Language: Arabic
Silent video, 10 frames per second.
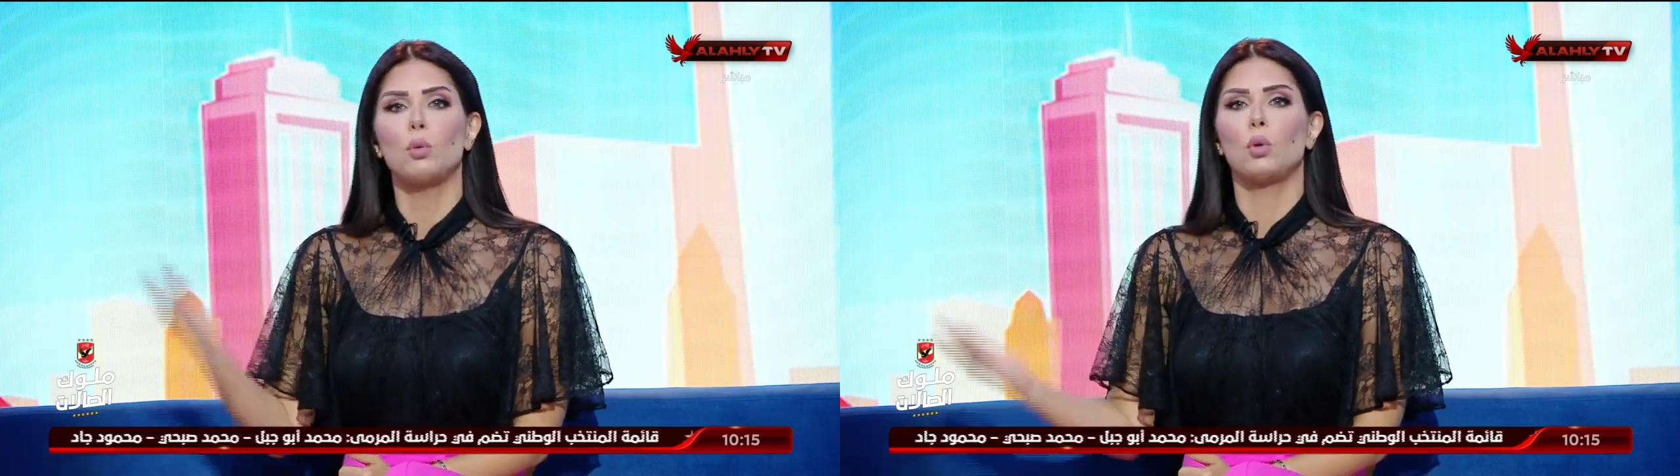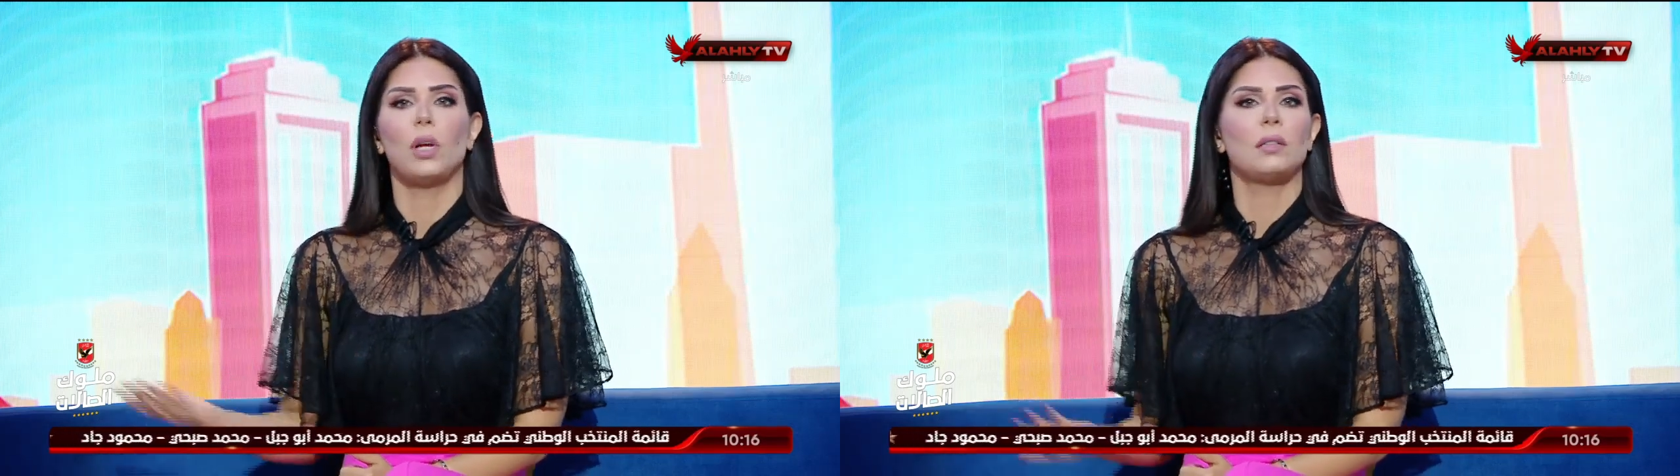
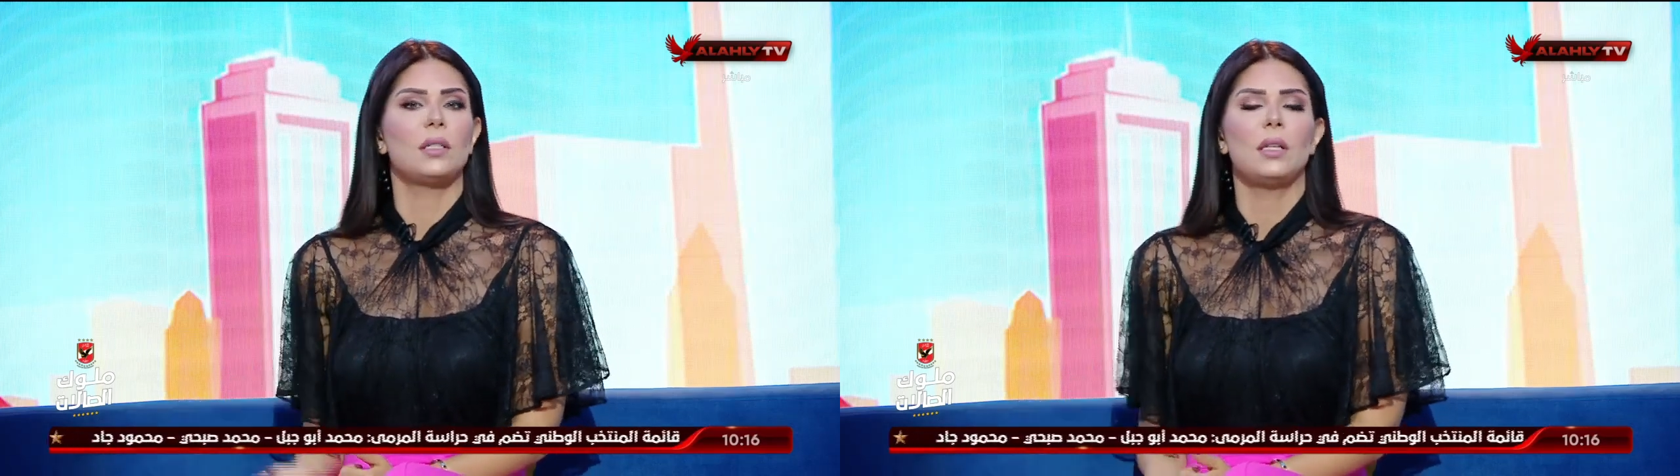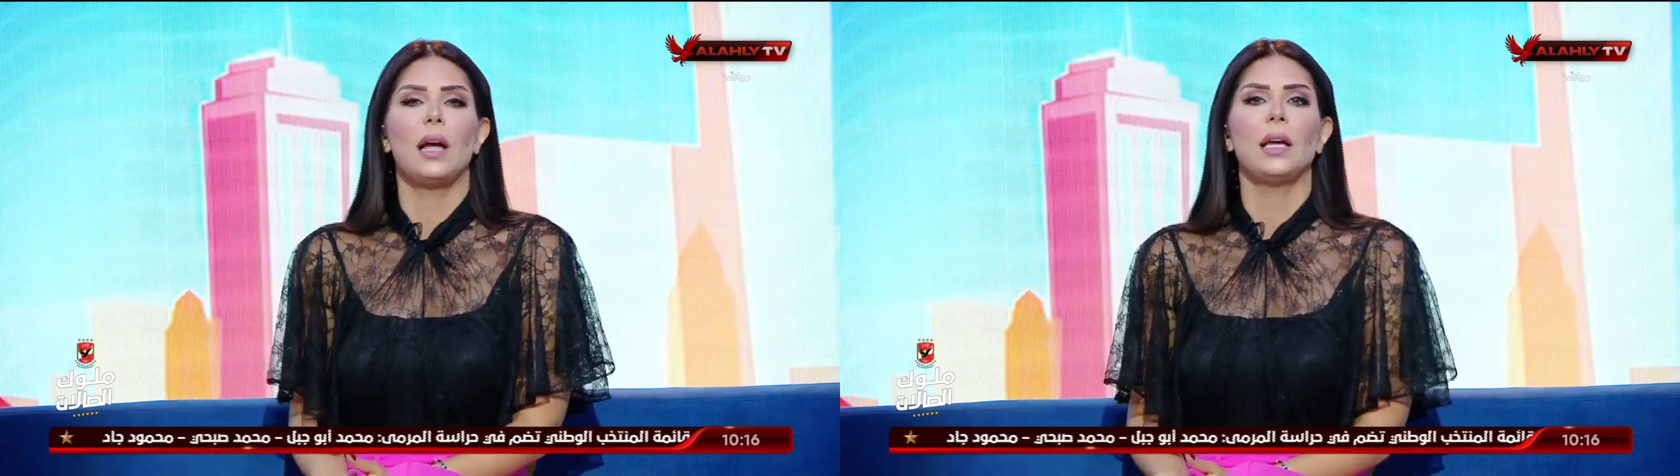بطولات
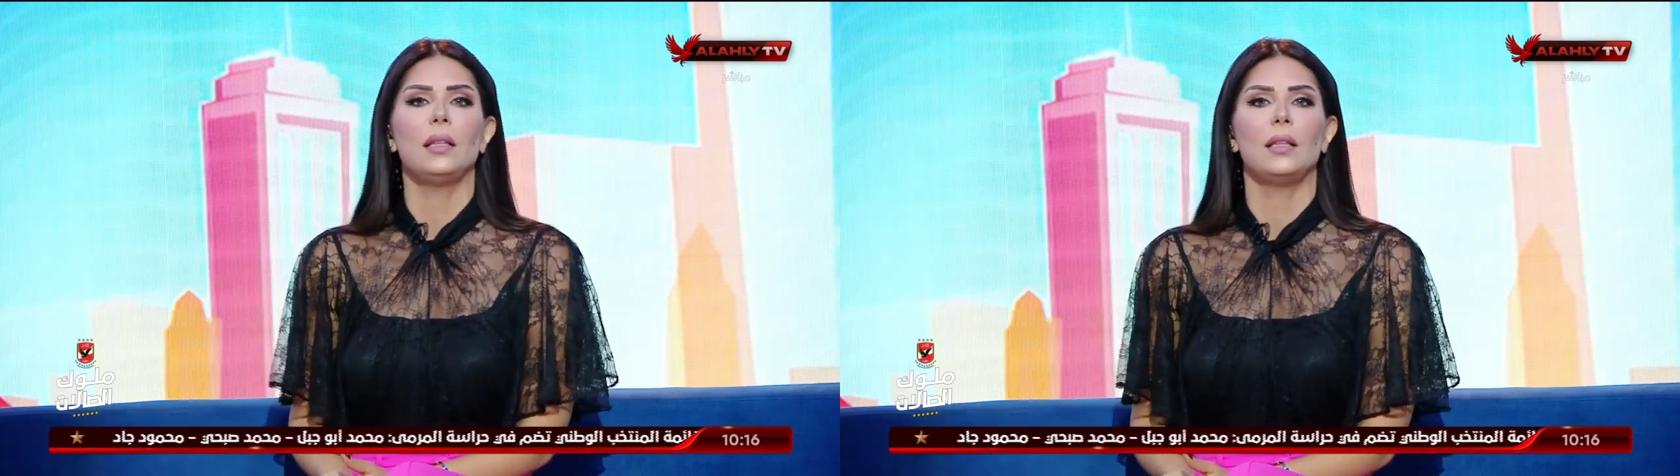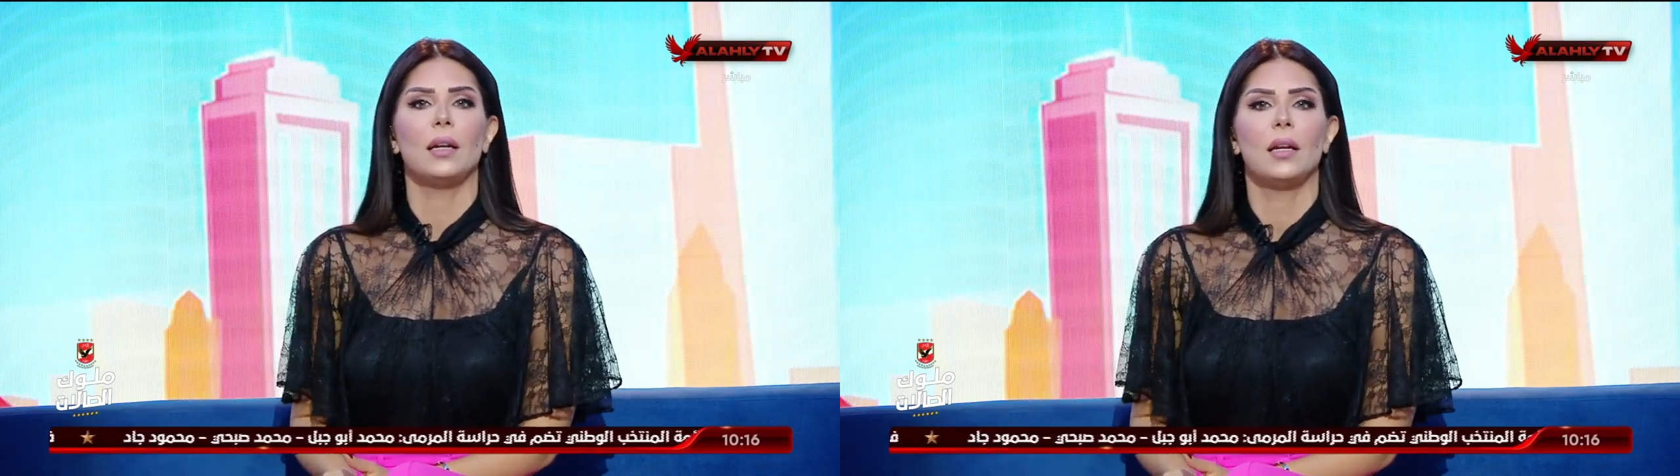كتيره
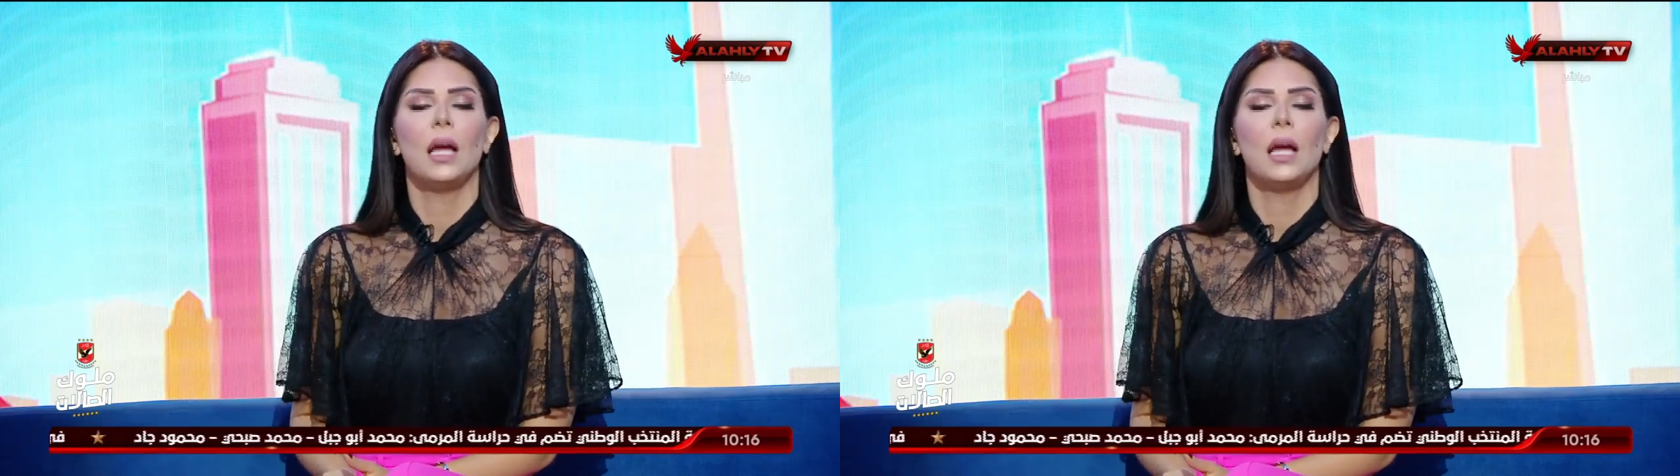جدا